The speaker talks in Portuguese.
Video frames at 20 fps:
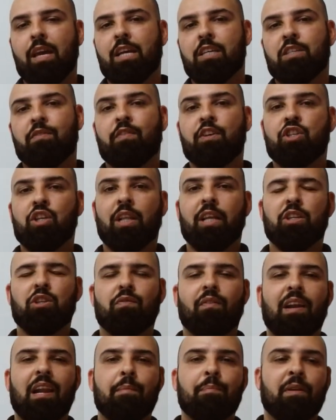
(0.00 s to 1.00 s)
Esse vigilante
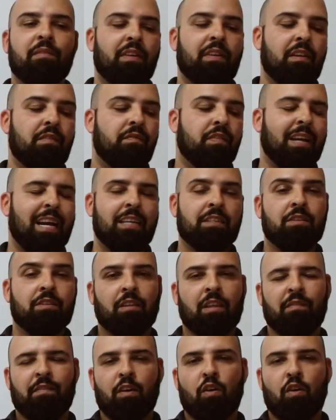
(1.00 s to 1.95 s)
vai lá para verificar se teve